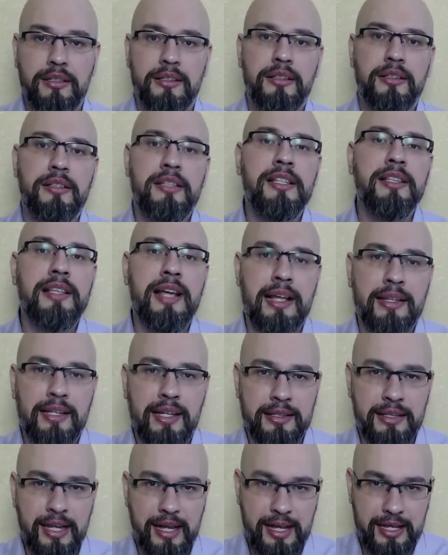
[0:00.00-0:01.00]
не надо
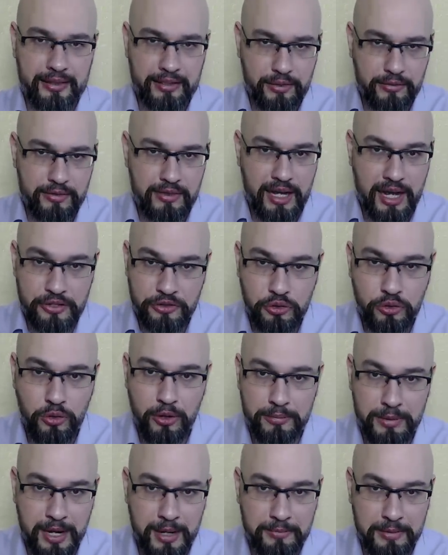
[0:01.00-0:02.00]
на это
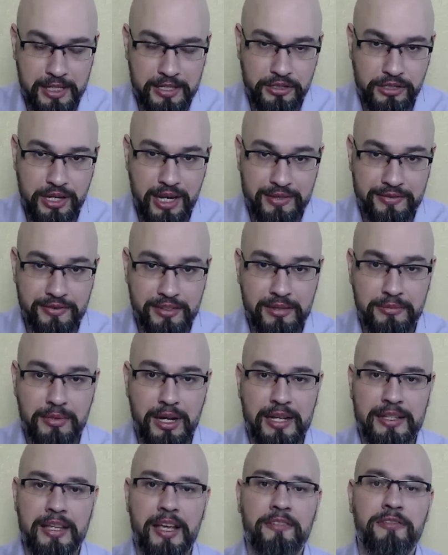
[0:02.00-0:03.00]
особо обращать
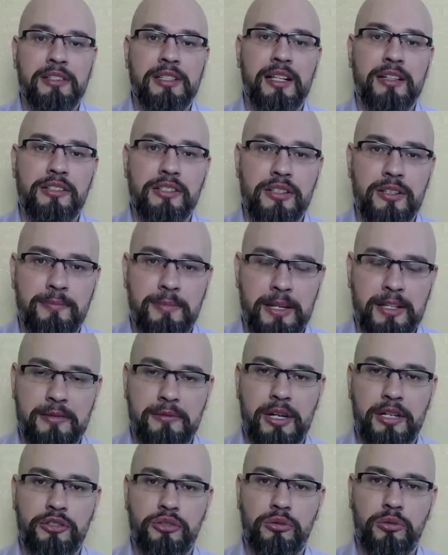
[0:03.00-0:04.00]
внимание. Вы должны
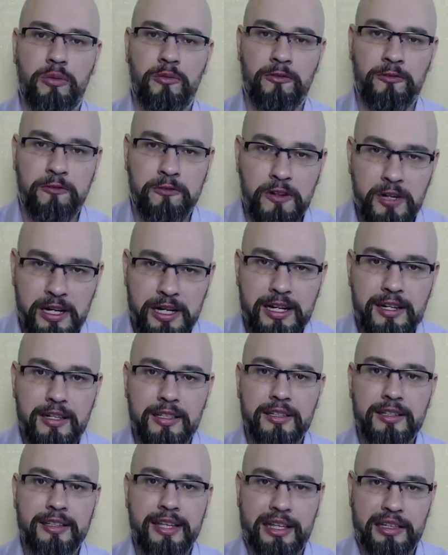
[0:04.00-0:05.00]
понимать, что вы
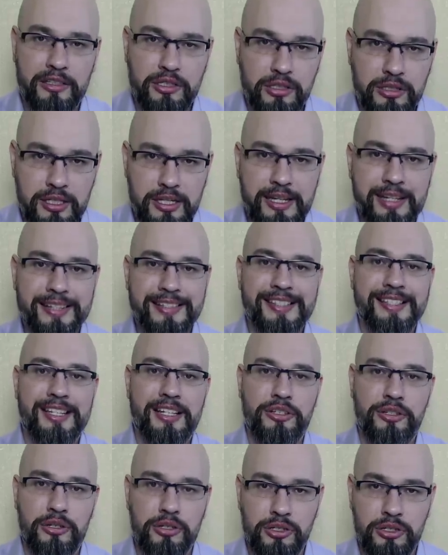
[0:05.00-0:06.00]
должны
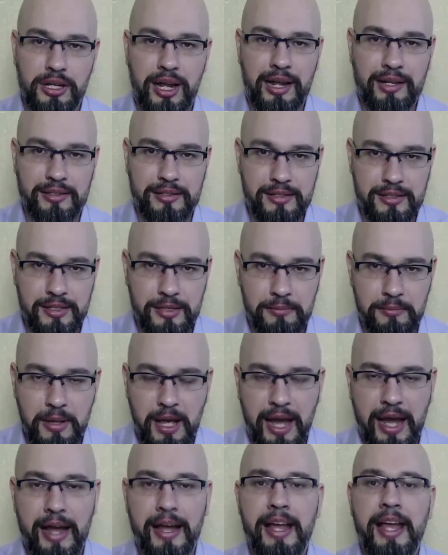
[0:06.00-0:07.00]
защищать
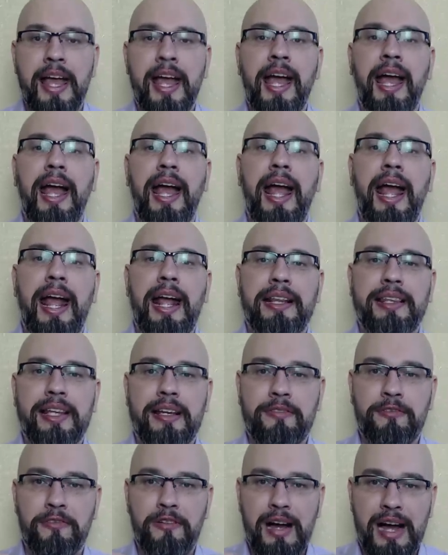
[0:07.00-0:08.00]
себя. Это
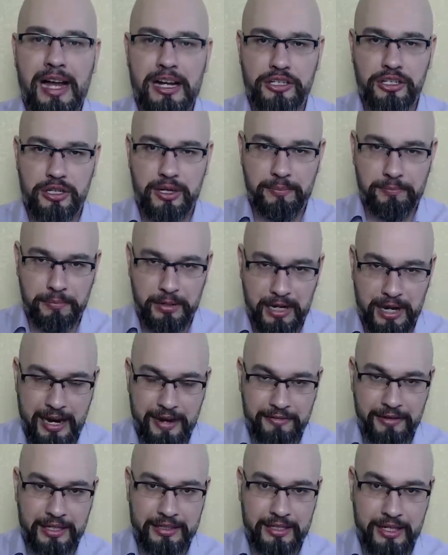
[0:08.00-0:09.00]
ваше
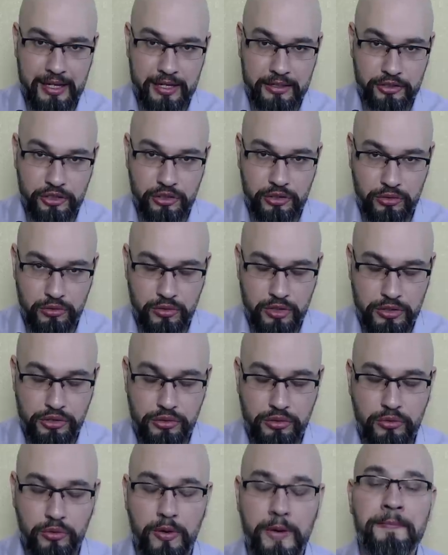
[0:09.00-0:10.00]
право на
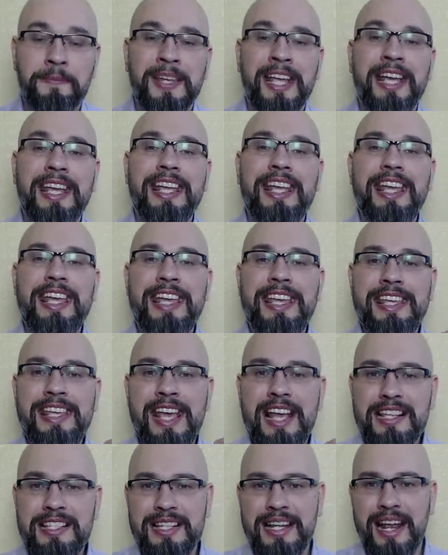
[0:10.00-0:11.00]
отсрочку. И
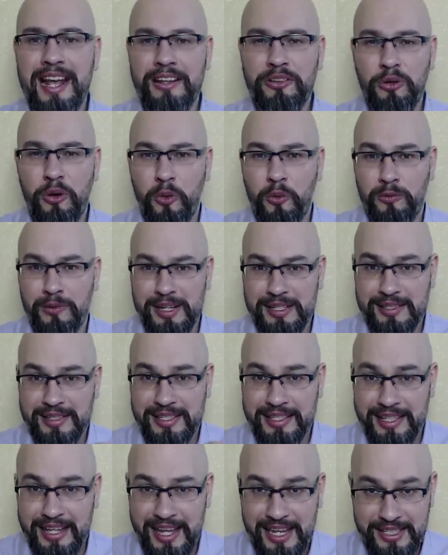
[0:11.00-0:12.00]
если оно у вас
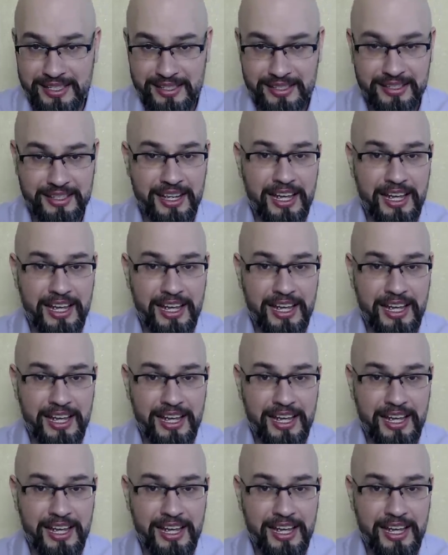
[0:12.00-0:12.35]
есть,